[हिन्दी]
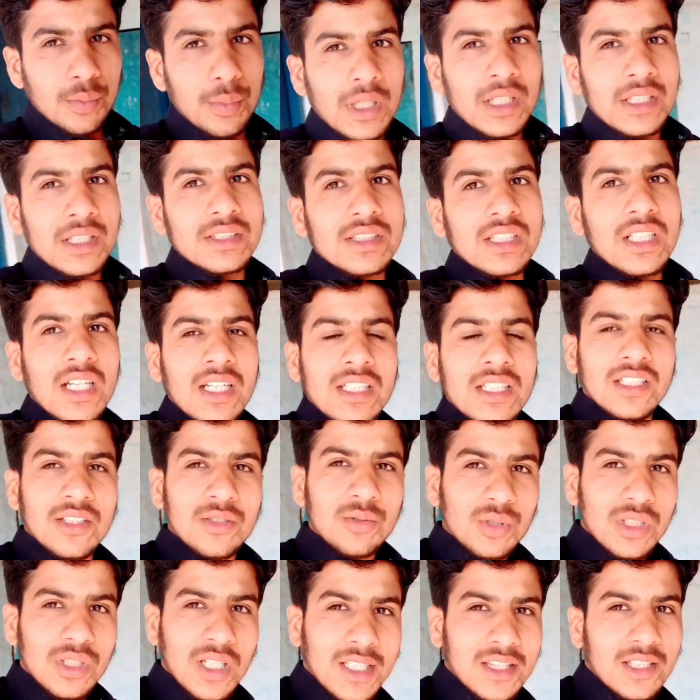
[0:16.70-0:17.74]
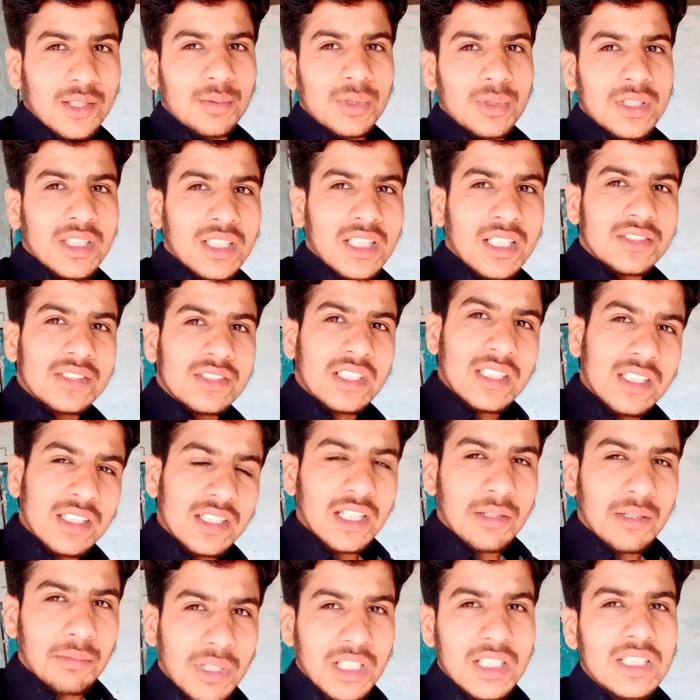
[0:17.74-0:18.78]
तो बाहर जगह इधर कोई आता भी नहीं है
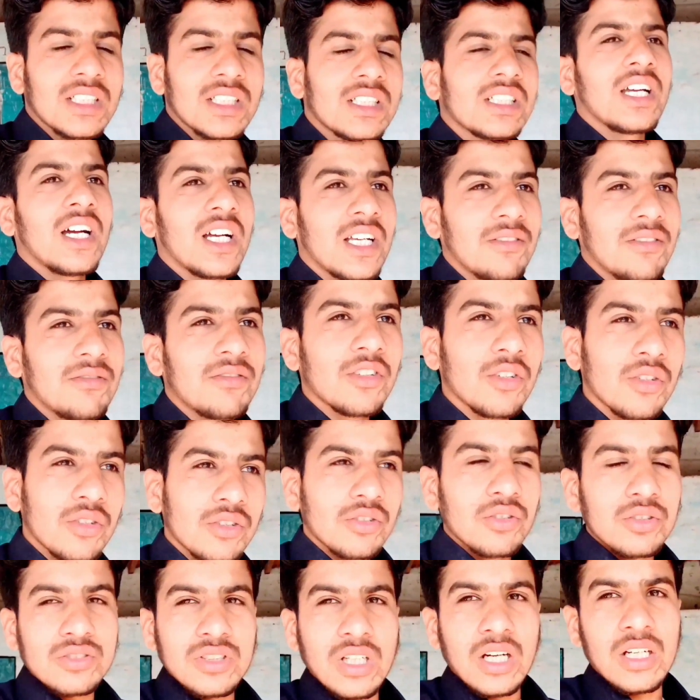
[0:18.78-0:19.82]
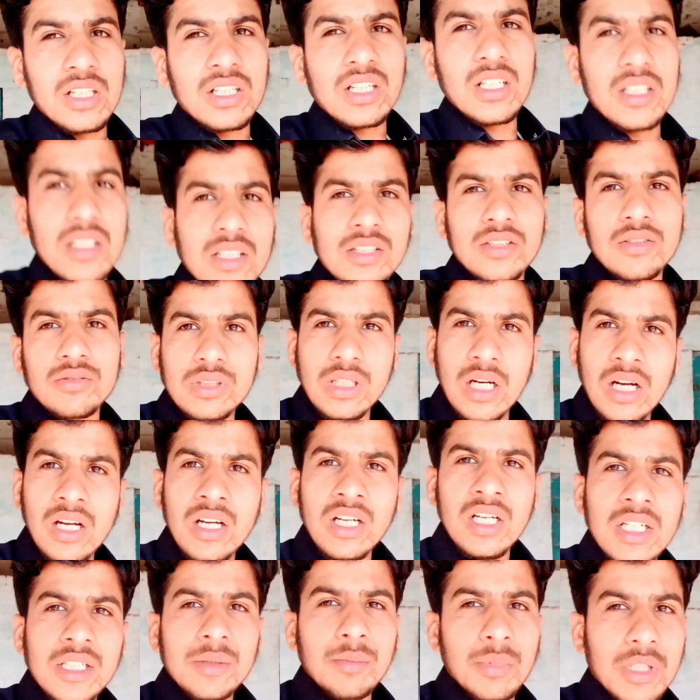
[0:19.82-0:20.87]
ज़्यादातर मैं इधर ही आके को स्टार्ट कर देता हूँ या
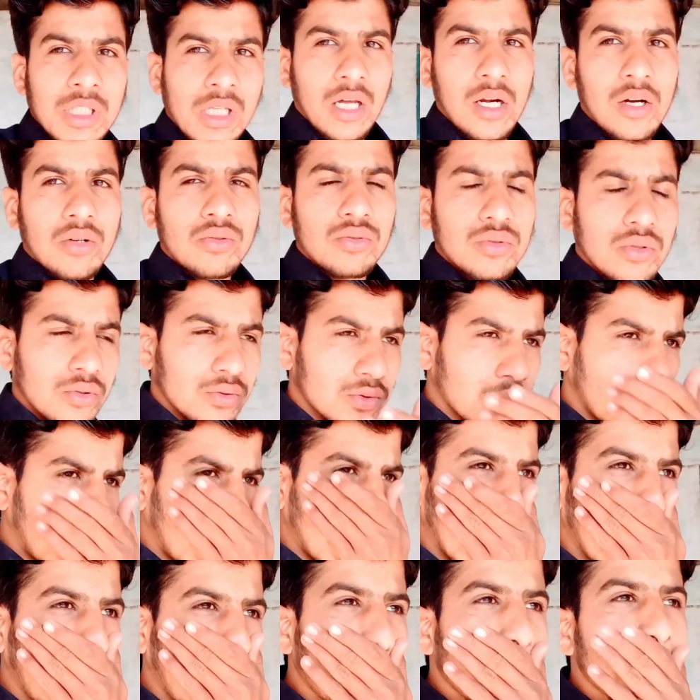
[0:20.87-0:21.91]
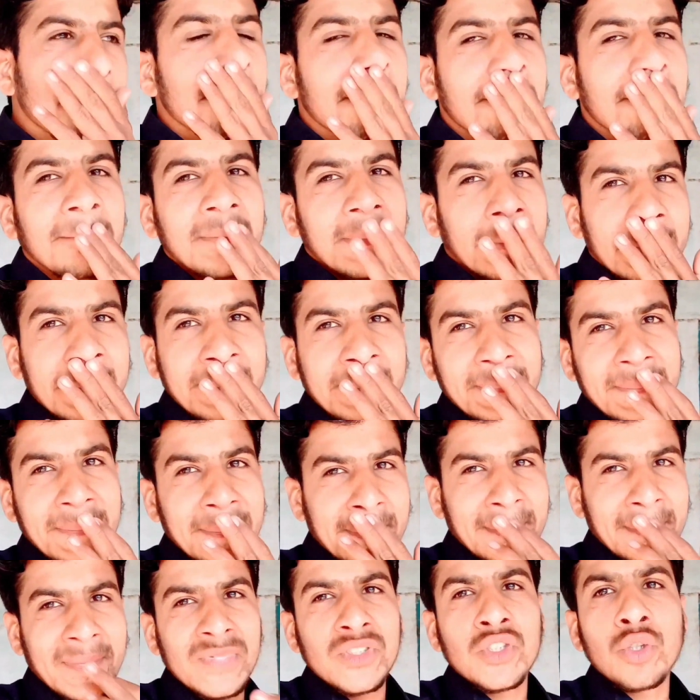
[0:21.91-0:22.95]
बना रहा हूँ तो उसको फिर
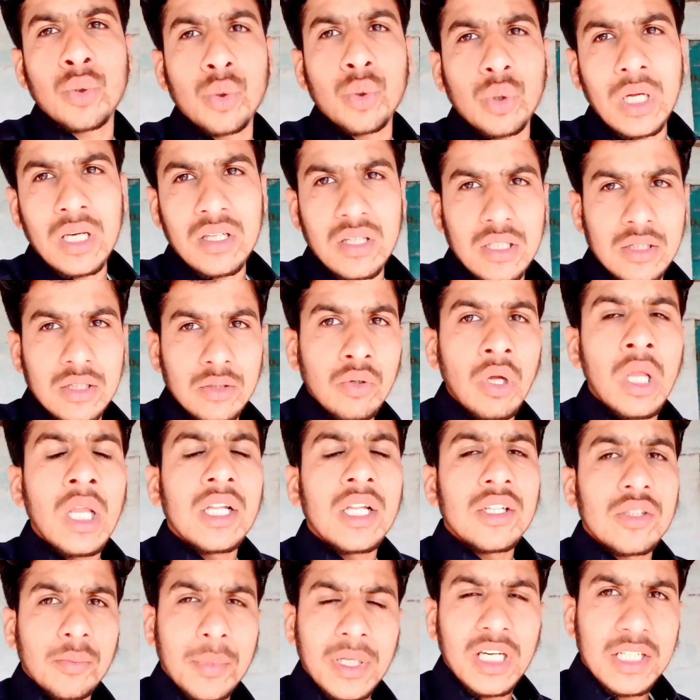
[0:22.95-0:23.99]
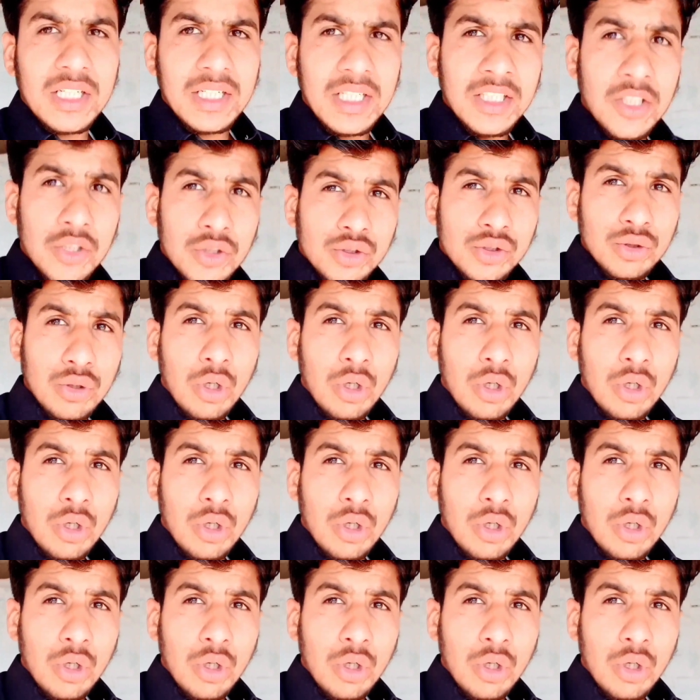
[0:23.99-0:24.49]
शुरू कर देता हूँ तो मैं रेडी हो